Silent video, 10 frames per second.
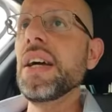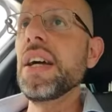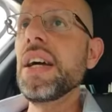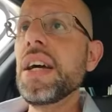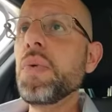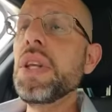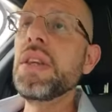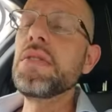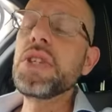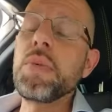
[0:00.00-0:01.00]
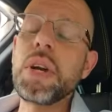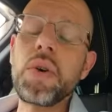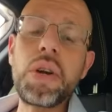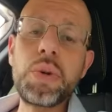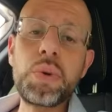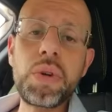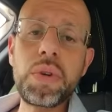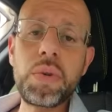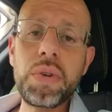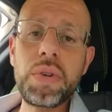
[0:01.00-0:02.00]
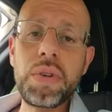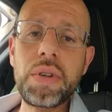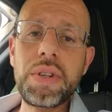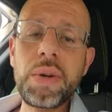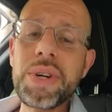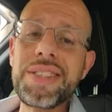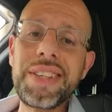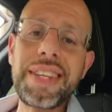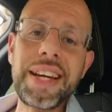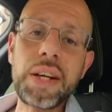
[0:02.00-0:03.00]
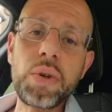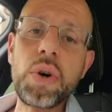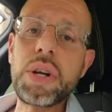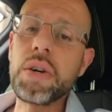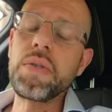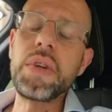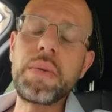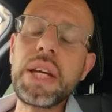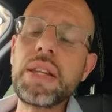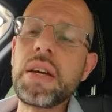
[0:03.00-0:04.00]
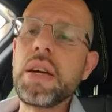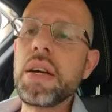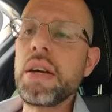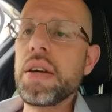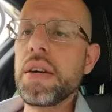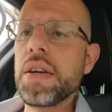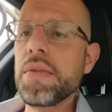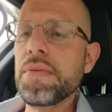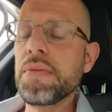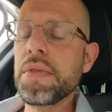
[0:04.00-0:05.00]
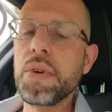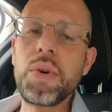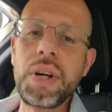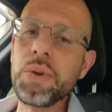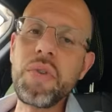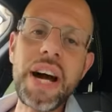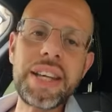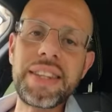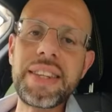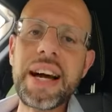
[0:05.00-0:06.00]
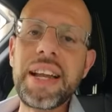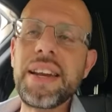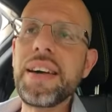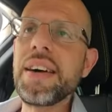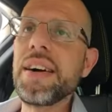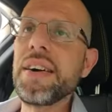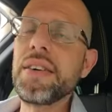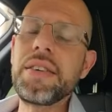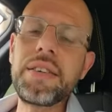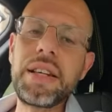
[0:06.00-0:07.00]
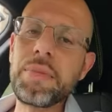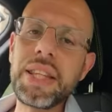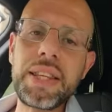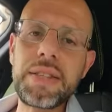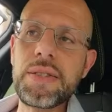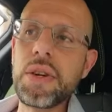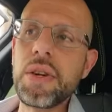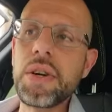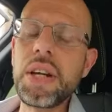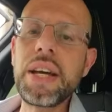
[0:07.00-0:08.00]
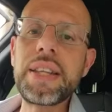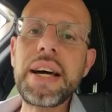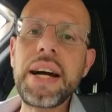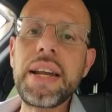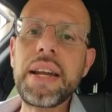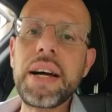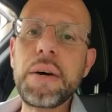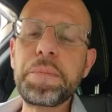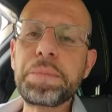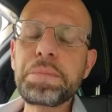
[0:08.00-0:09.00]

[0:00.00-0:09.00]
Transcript: E quindi diciamo che con l'aiuto con, eh, di questi integratori, ovviamente eh, coadiuvati dall'alimentazione e dal